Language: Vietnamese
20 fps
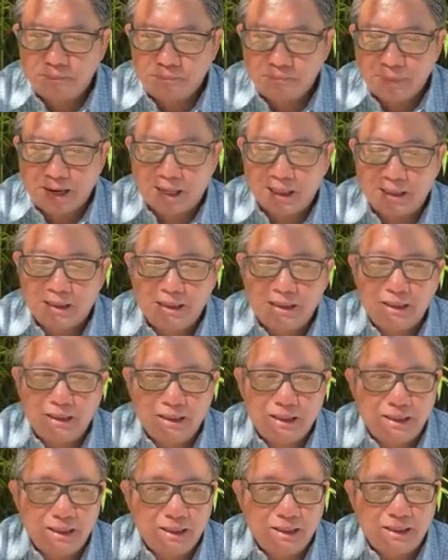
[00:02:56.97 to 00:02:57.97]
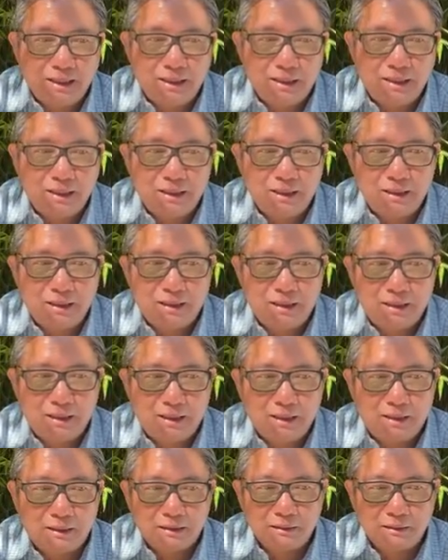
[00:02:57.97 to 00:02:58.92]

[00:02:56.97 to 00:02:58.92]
bằng à,